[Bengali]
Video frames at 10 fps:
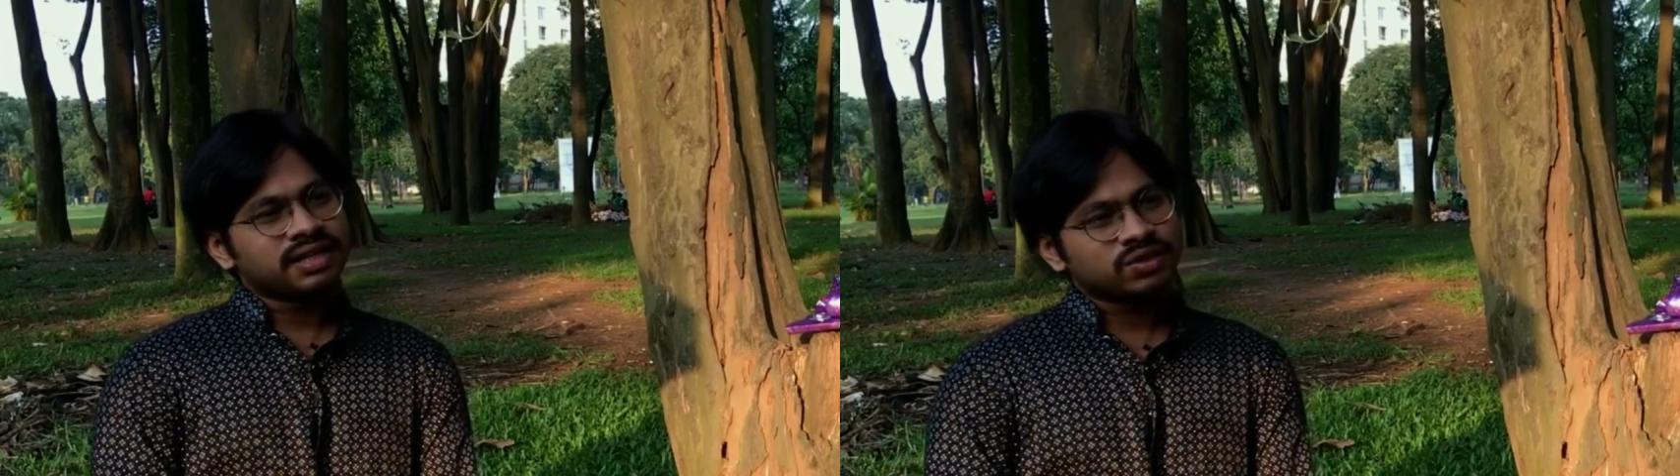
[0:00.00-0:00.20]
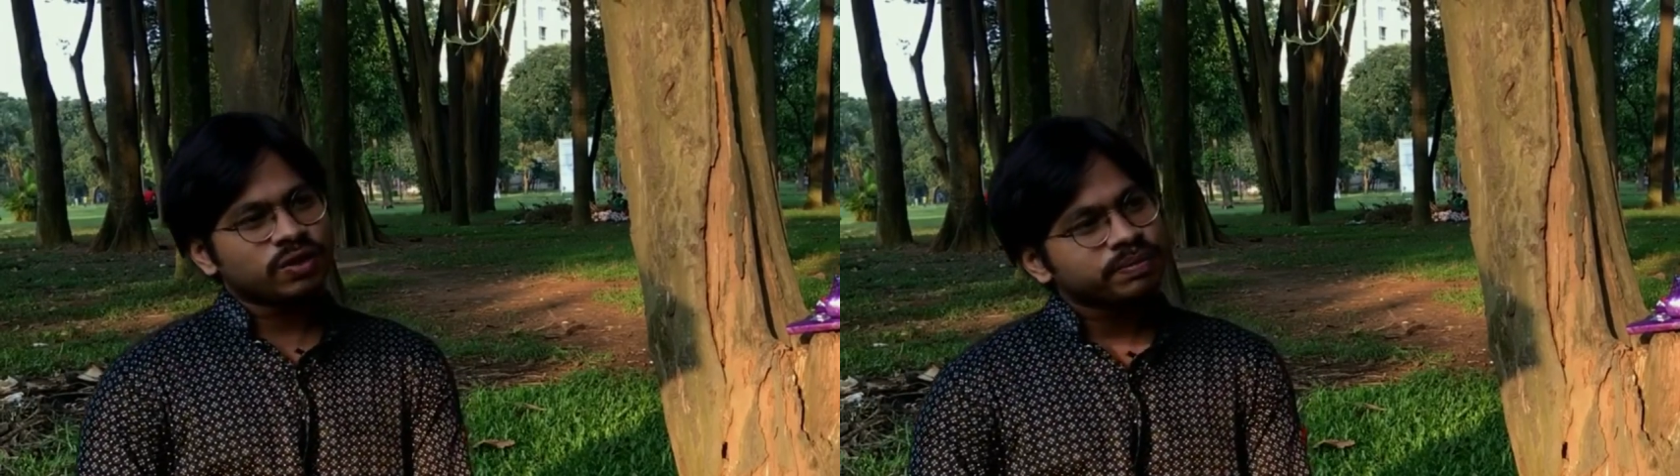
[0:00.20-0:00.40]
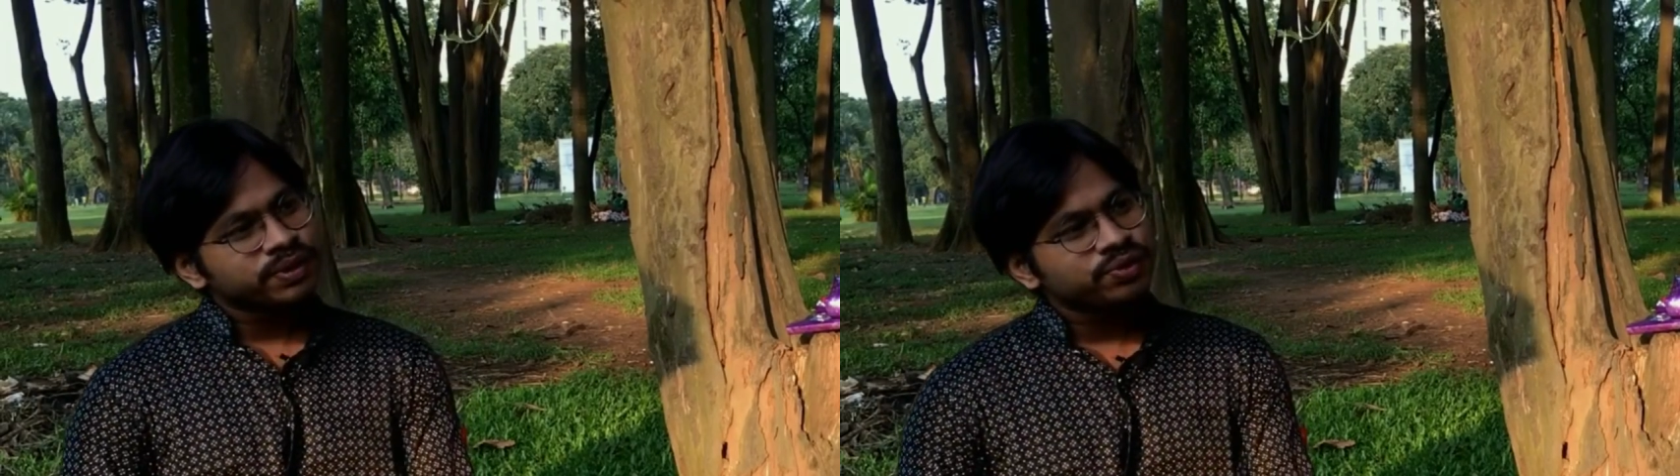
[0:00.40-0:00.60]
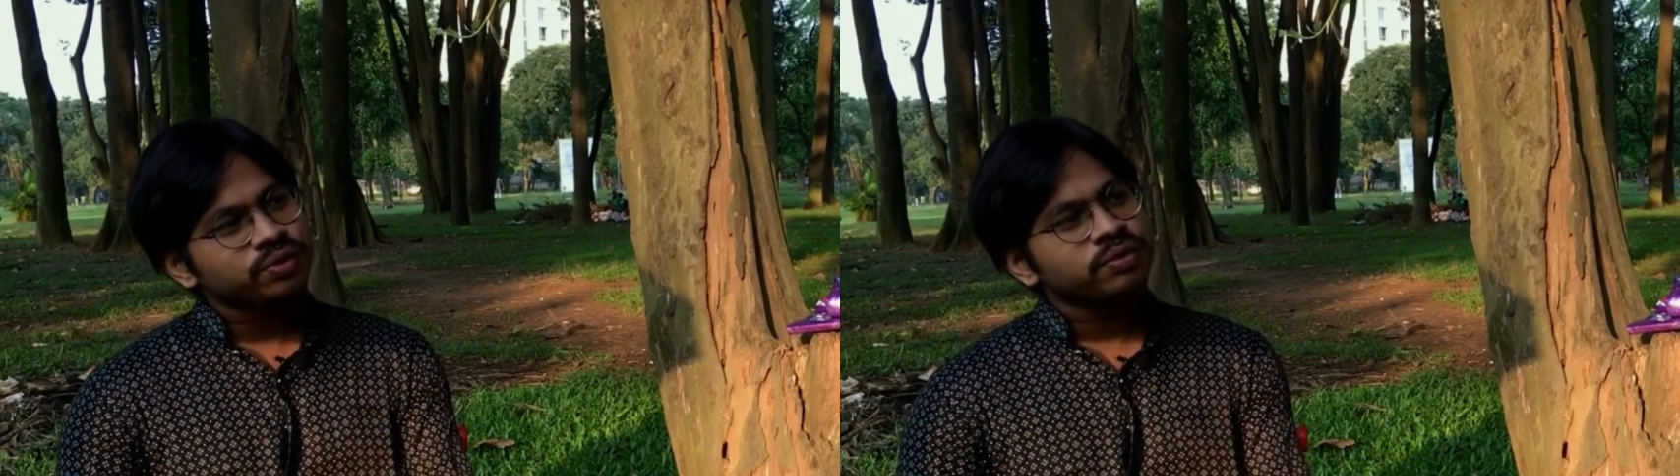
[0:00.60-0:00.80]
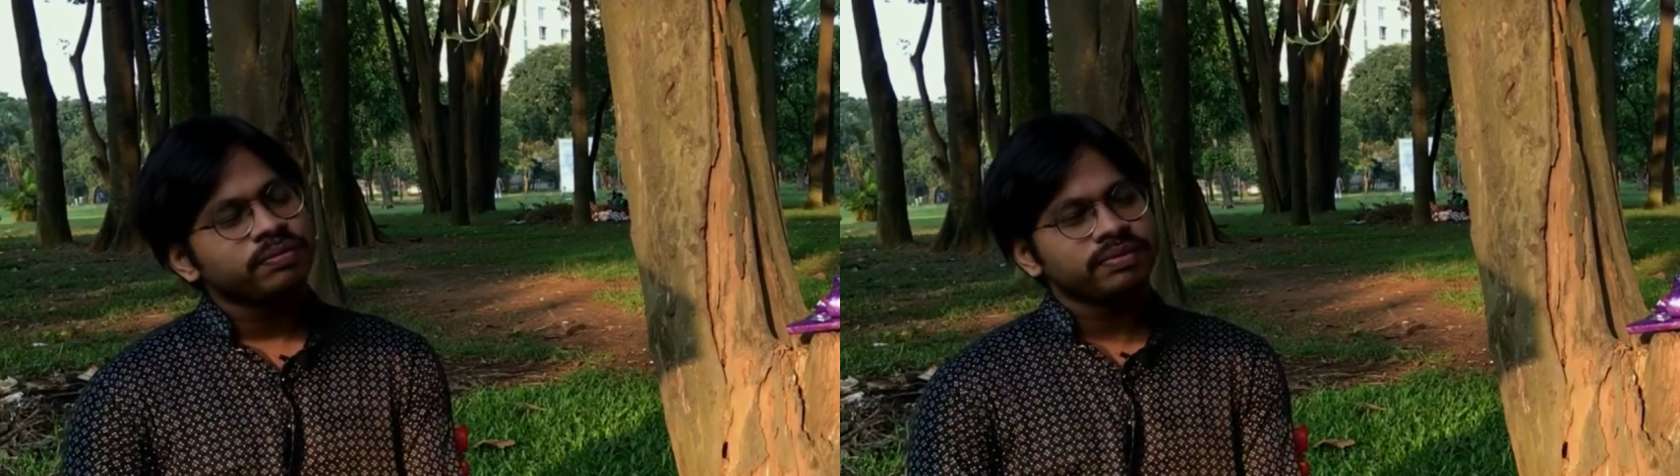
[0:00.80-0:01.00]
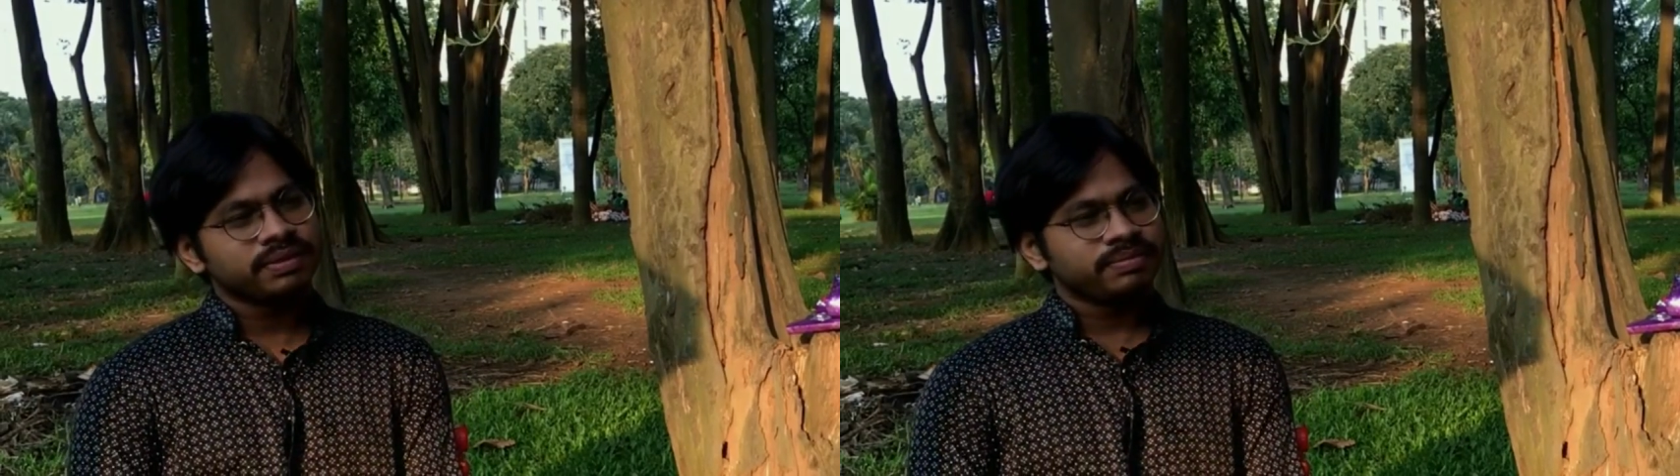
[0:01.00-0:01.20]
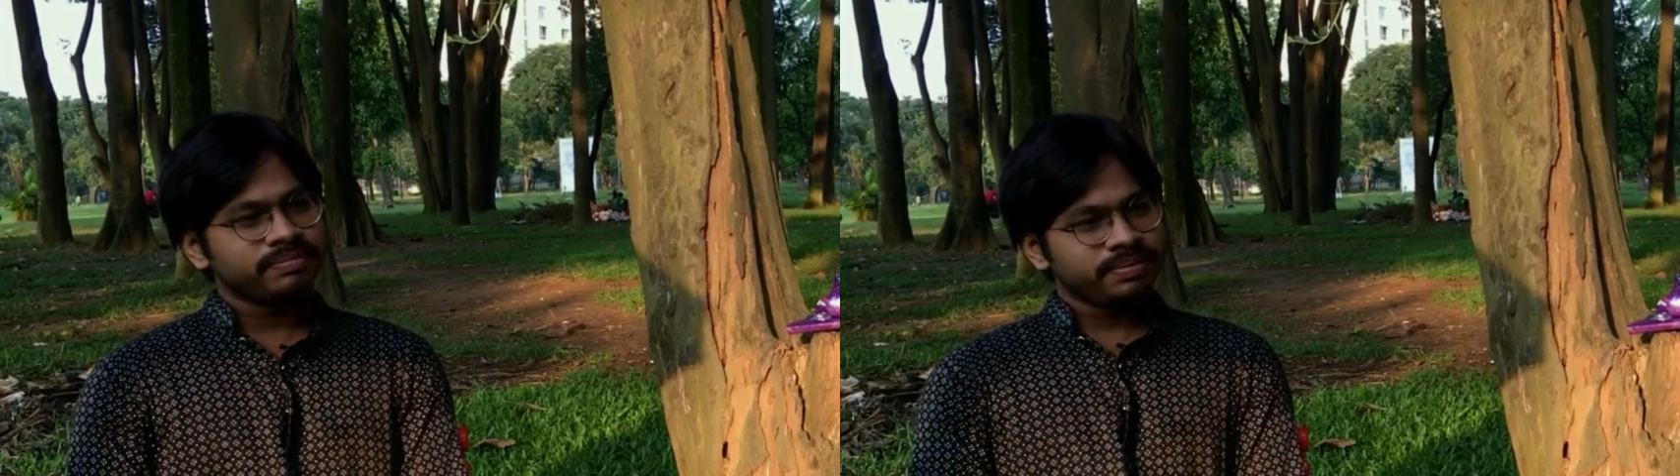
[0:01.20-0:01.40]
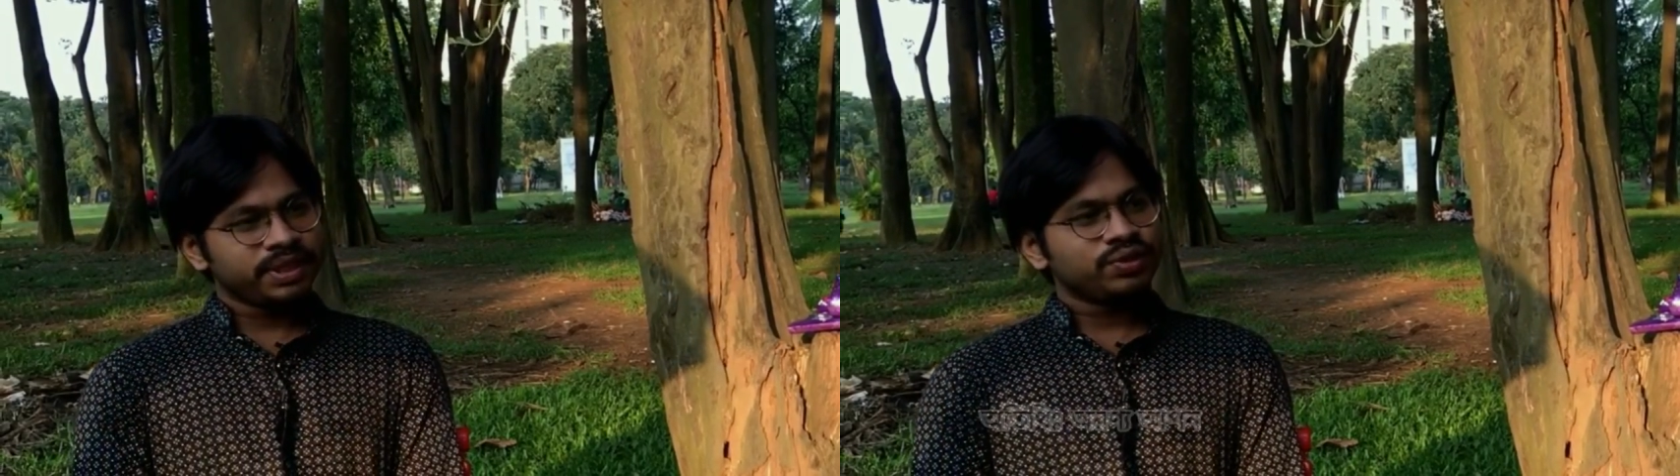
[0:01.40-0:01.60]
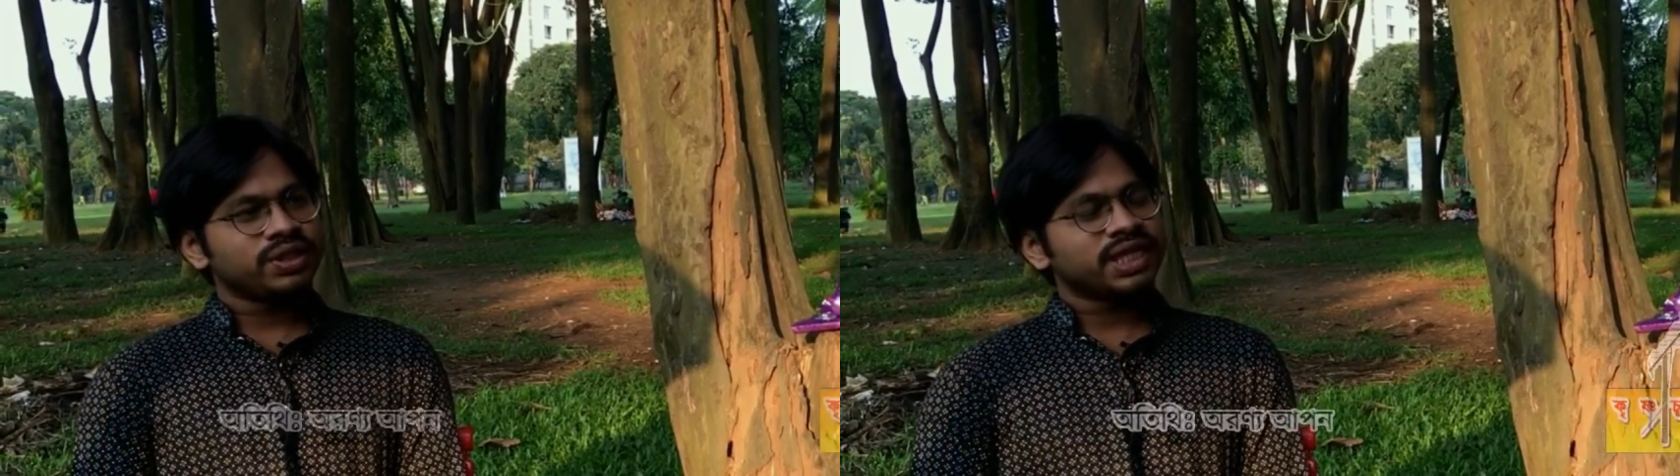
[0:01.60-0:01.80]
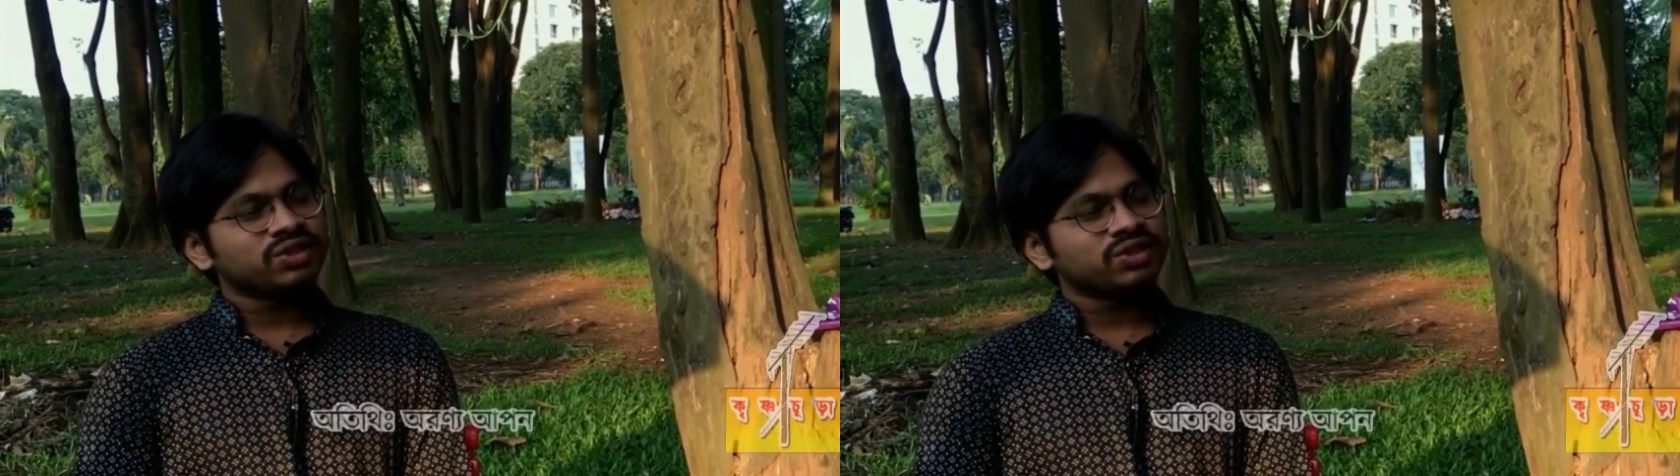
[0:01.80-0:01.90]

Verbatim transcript: সব কিছুর ভিতরে